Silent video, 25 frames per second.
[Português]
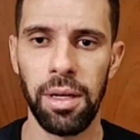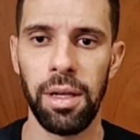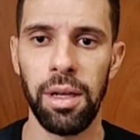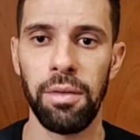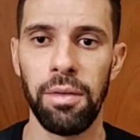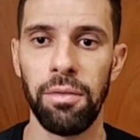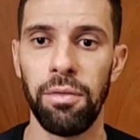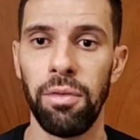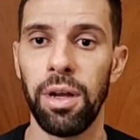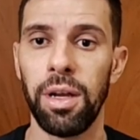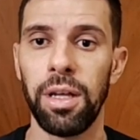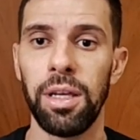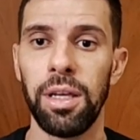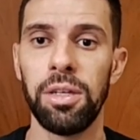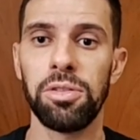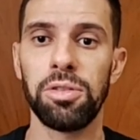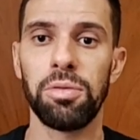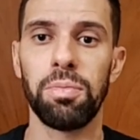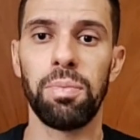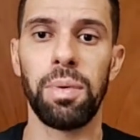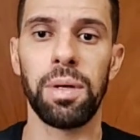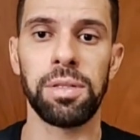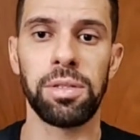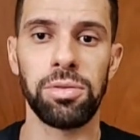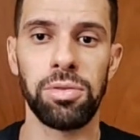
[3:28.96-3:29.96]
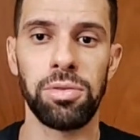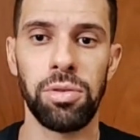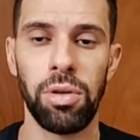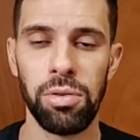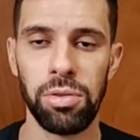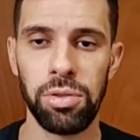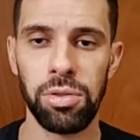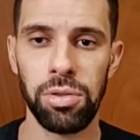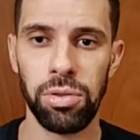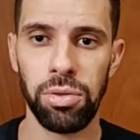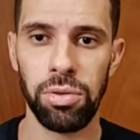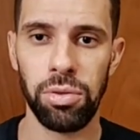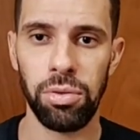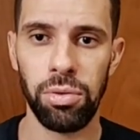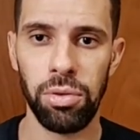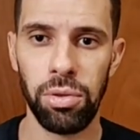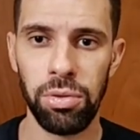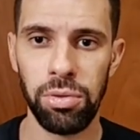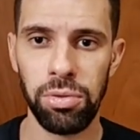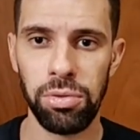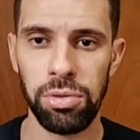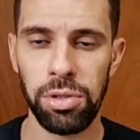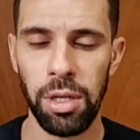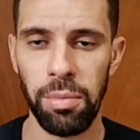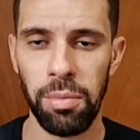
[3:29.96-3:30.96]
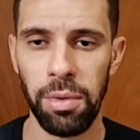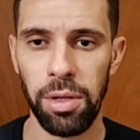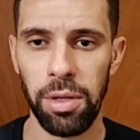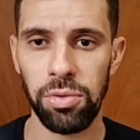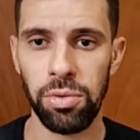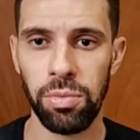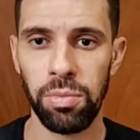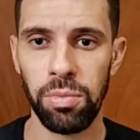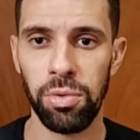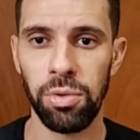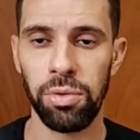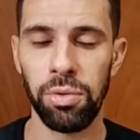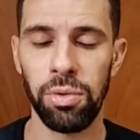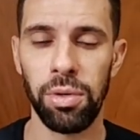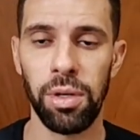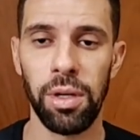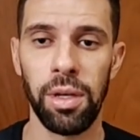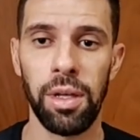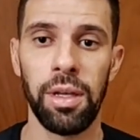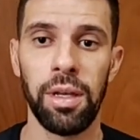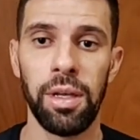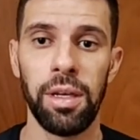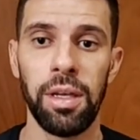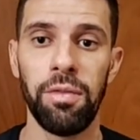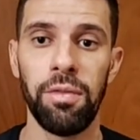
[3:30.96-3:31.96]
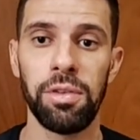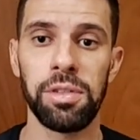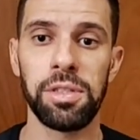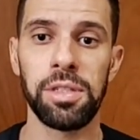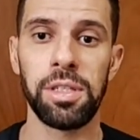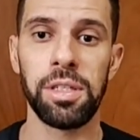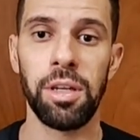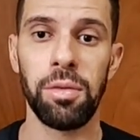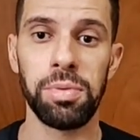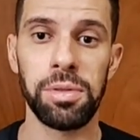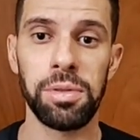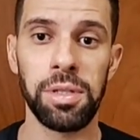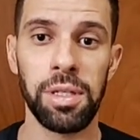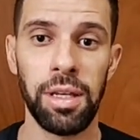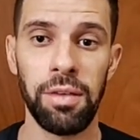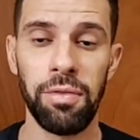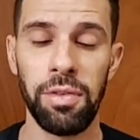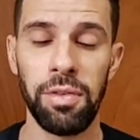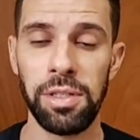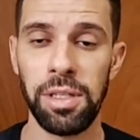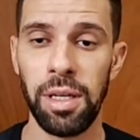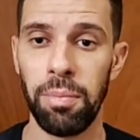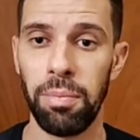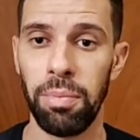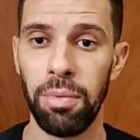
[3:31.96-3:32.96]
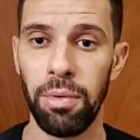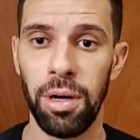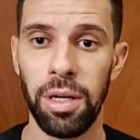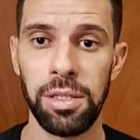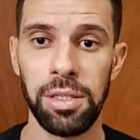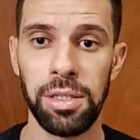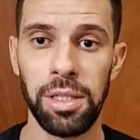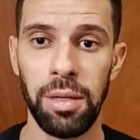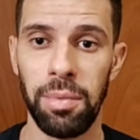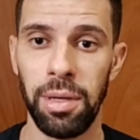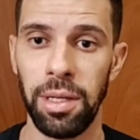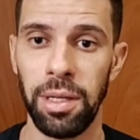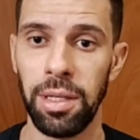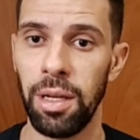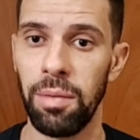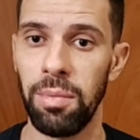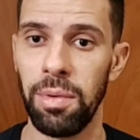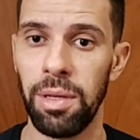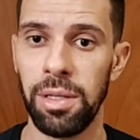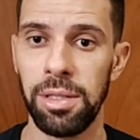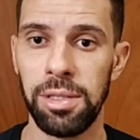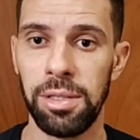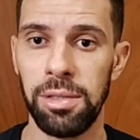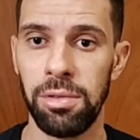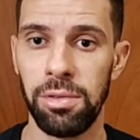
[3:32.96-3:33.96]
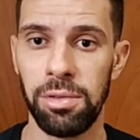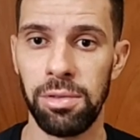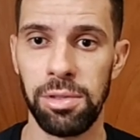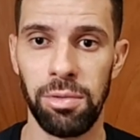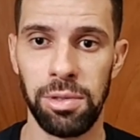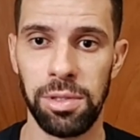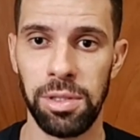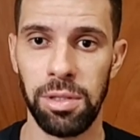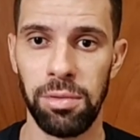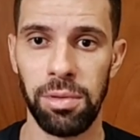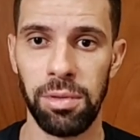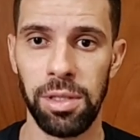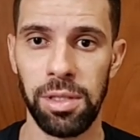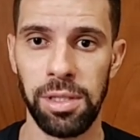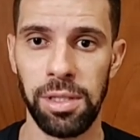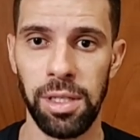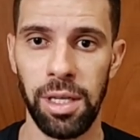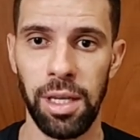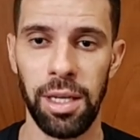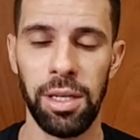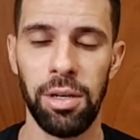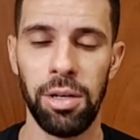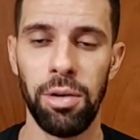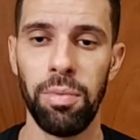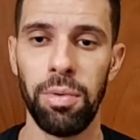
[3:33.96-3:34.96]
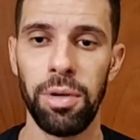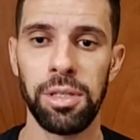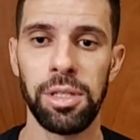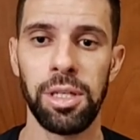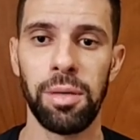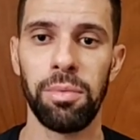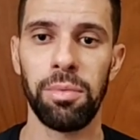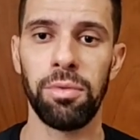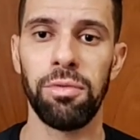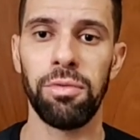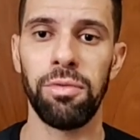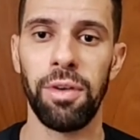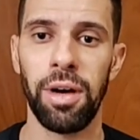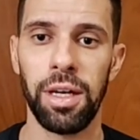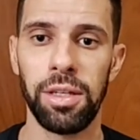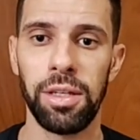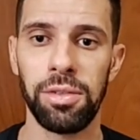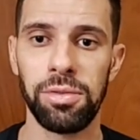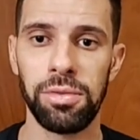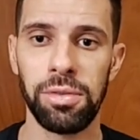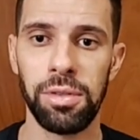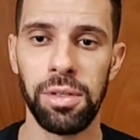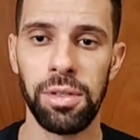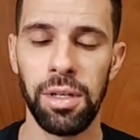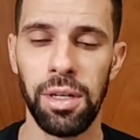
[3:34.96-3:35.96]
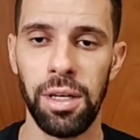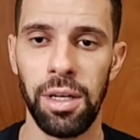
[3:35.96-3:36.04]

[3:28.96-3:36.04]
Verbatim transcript: Fora isso, passa jogos de todos os campeonatos do mundo. E você não precisa nem fazer aposta na Bet365 se você não quiser. Eu, por exemplo, não faço.